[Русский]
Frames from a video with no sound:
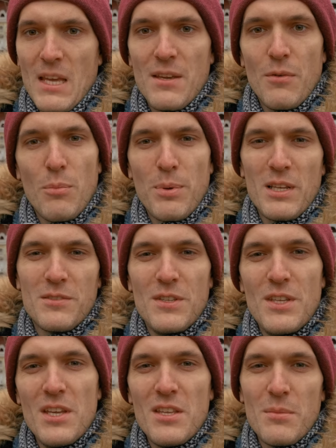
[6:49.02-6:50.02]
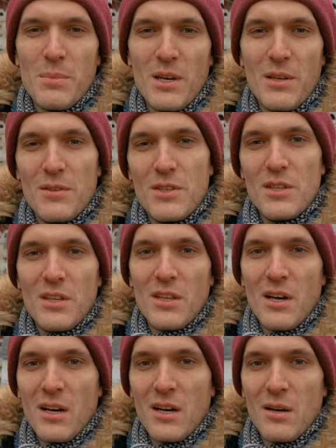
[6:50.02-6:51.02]
Его произведения переведены
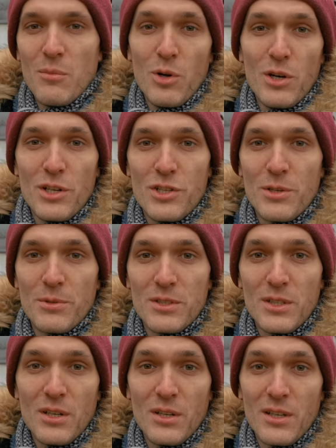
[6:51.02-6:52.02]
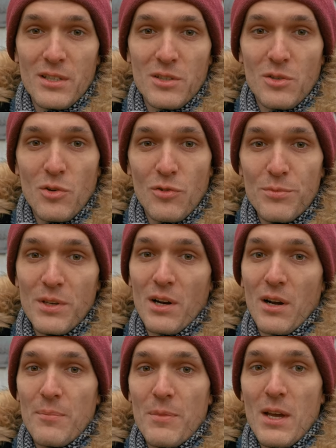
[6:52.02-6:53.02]
на более чем 100 языков
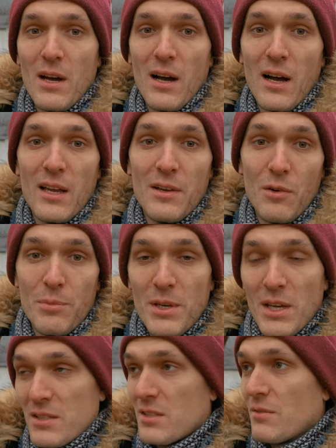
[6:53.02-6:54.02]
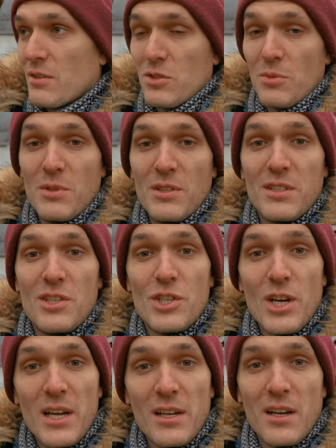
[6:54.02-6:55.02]
мира, а его пьесы, в особенности
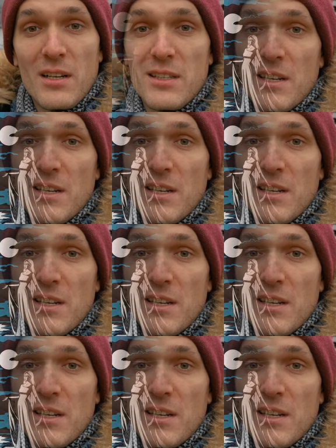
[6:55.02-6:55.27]
«Чайка»,